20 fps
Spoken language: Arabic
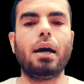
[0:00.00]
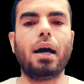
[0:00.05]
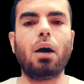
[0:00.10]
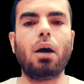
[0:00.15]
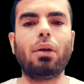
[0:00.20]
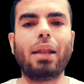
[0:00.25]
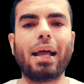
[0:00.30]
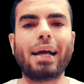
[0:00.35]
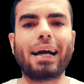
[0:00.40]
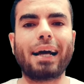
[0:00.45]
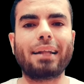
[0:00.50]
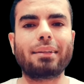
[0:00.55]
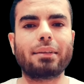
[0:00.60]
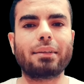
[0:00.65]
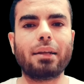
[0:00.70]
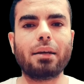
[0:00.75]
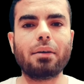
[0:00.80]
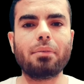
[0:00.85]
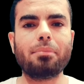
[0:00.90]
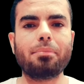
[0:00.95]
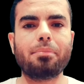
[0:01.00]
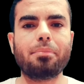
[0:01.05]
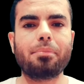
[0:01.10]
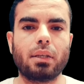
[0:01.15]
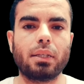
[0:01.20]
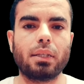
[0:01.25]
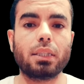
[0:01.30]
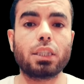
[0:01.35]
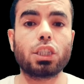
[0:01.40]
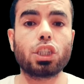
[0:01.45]
أول حاجة عندنا
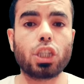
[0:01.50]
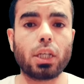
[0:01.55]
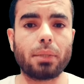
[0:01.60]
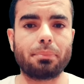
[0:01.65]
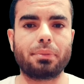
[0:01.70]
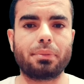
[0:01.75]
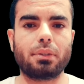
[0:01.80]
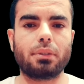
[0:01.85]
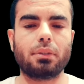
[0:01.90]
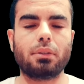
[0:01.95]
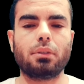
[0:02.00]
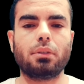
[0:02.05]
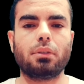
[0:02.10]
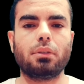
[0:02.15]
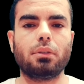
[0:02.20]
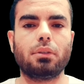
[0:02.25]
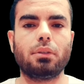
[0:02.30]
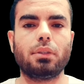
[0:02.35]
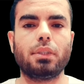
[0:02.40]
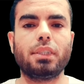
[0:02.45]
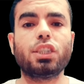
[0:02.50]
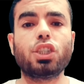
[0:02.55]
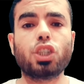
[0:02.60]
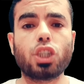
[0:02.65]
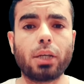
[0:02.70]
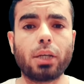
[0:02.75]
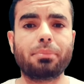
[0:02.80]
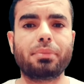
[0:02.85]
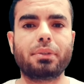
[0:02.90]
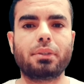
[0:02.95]
chips
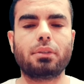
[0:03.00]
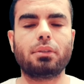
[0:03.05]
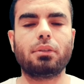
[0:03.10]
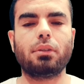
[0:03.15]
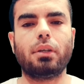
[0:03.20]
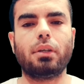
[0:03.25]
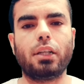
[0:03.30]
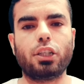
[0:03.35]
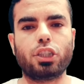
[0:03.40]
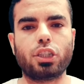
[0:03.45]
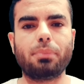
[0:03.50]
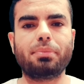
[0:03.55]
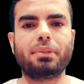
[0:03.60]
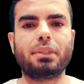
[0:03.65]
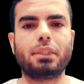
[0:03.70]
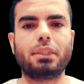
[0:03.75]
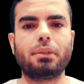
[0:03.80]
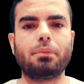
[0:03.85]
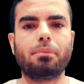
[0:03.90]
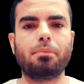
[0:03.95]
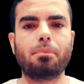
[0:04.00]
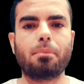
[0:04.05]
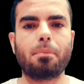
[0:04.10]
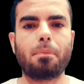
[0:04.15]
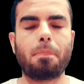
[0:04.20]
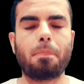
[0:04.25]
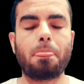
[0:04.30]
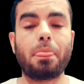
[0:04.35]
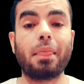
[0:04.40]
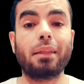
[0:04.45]
chips الشيبسي
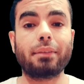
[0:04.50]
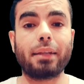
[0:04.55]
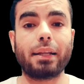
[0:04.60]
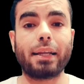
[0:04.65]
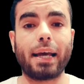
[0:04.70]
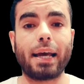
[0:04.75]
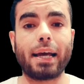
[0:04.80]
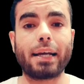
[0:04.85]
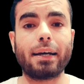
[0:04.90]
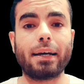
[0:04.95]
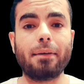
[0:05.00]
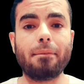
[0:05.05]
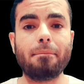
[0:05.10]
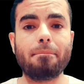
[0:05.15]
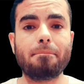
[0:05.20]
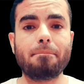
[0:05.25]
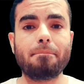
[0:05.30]
تاني حاجة